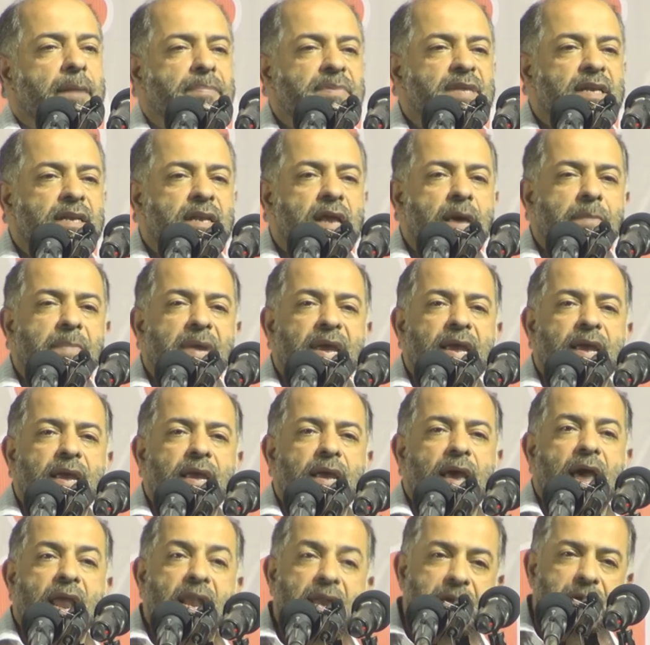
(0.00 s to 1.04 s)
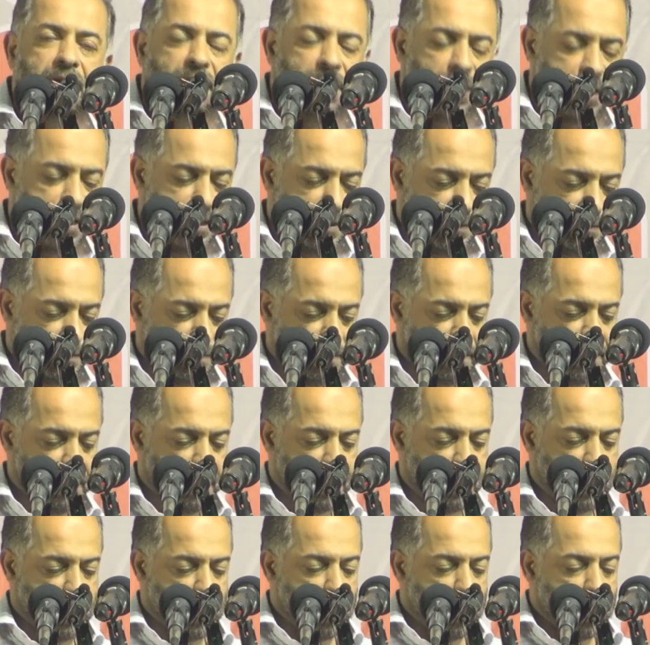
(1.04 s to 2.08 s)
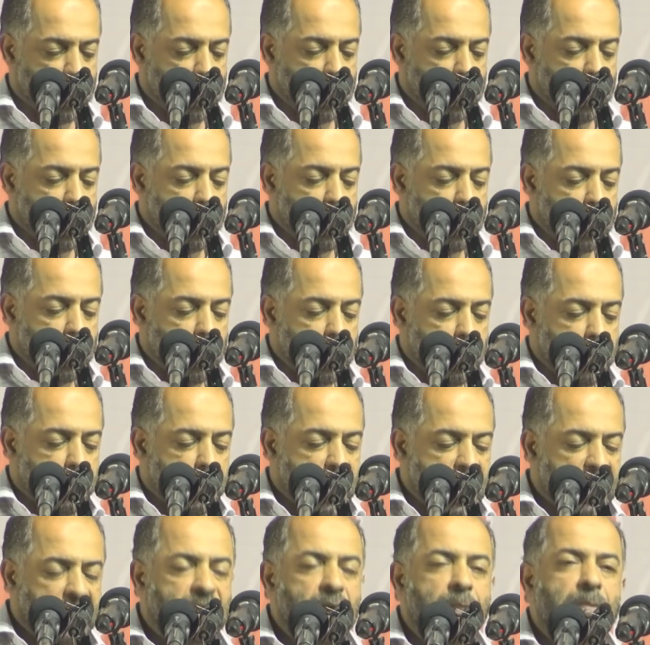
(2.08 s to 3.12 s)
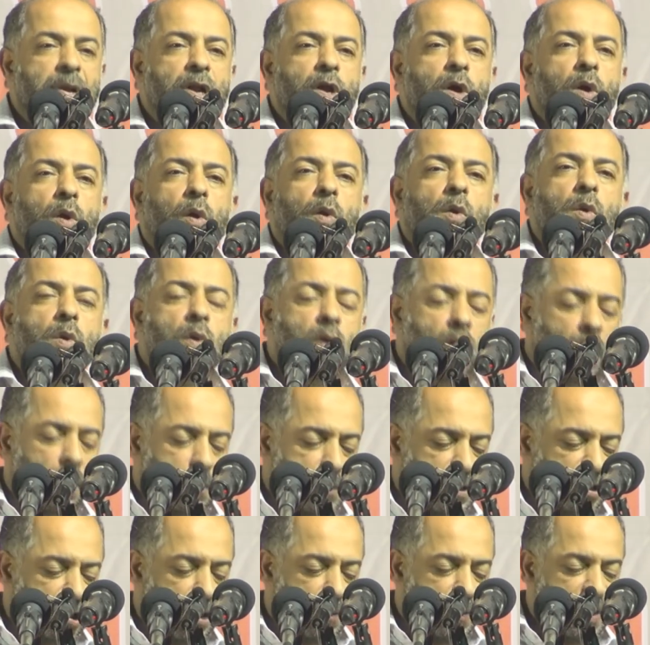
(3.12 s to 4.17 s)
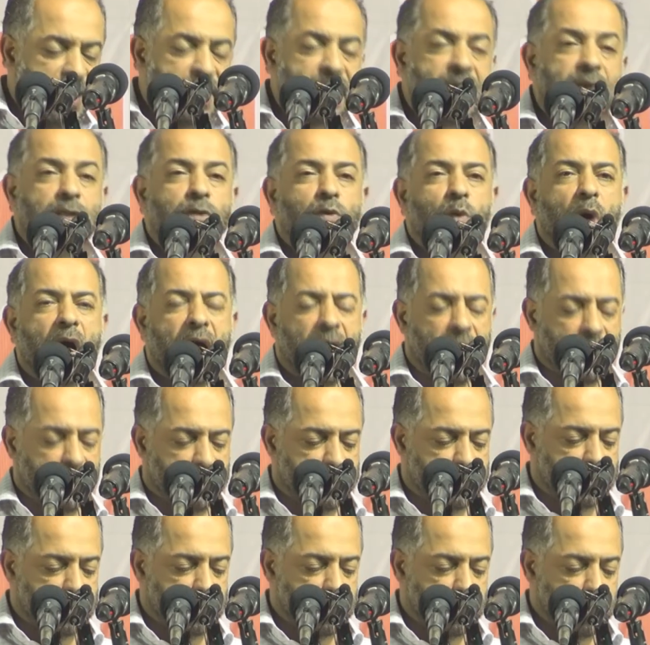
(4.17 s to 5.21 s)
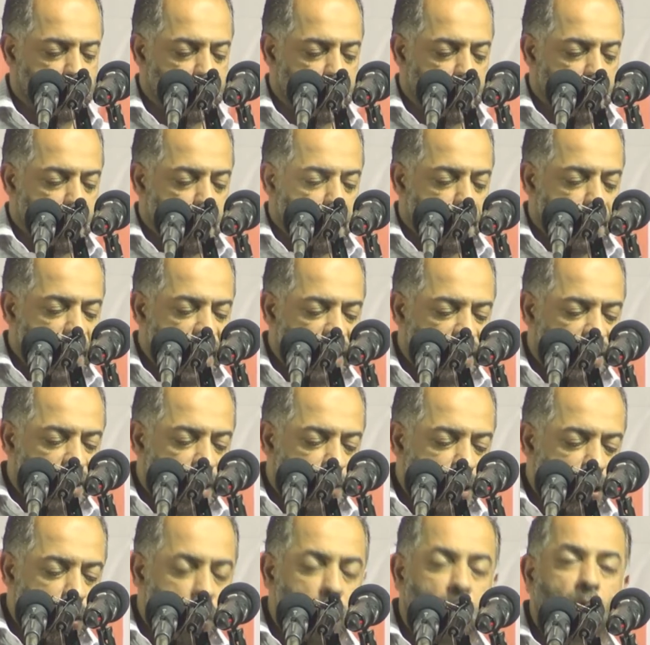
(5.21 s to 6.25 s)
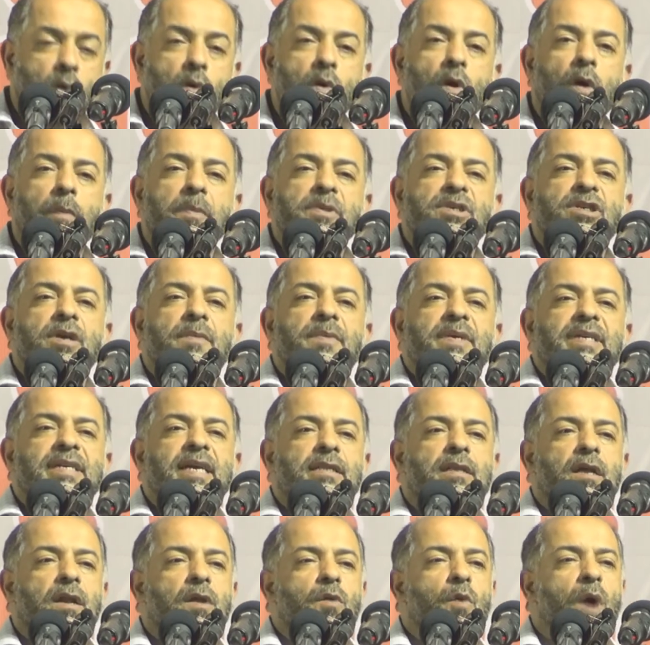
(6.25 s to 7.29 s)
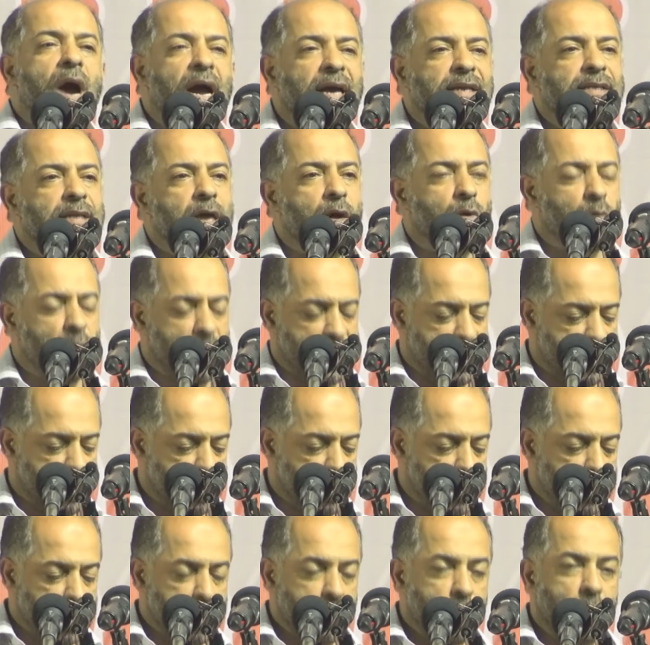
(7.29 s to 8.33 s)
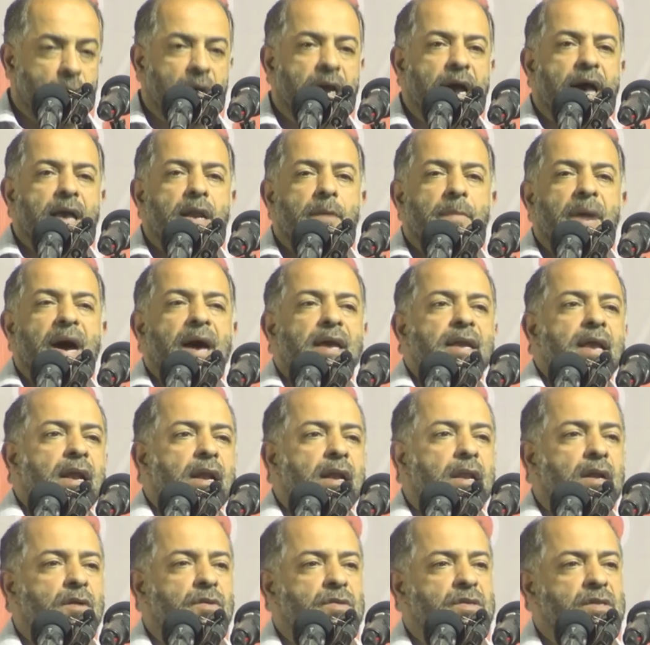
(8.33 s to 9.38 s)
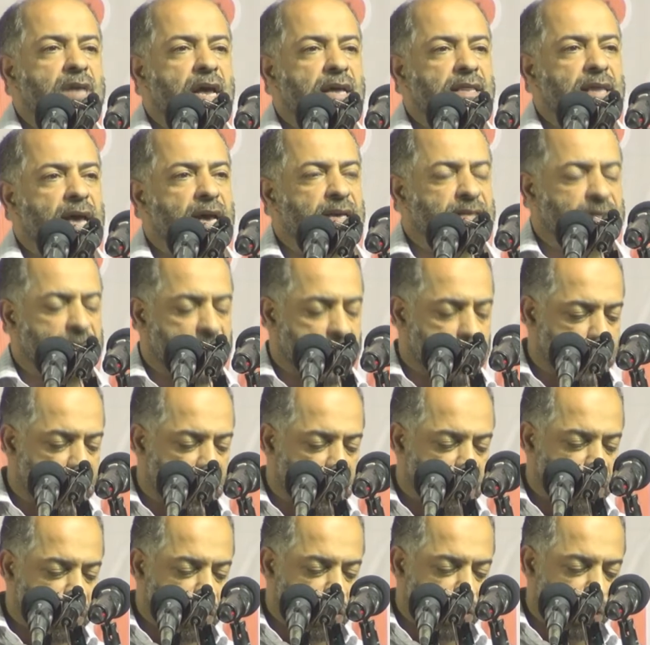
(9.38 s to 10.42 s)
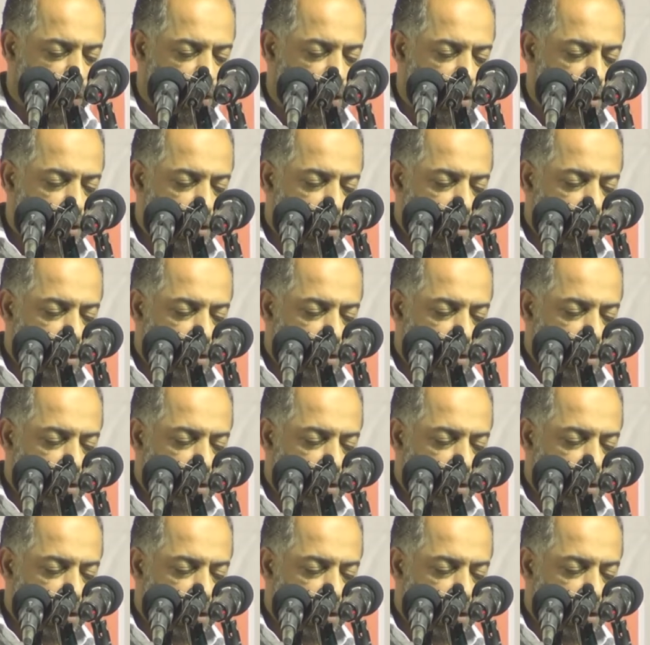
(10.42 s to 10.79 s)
عبد النبي العكري مكتب الحقوق بجمعية وعد مكتب الحقوق بجمعية الوحدوي وكان معنا الأستاذ حسن المرزوق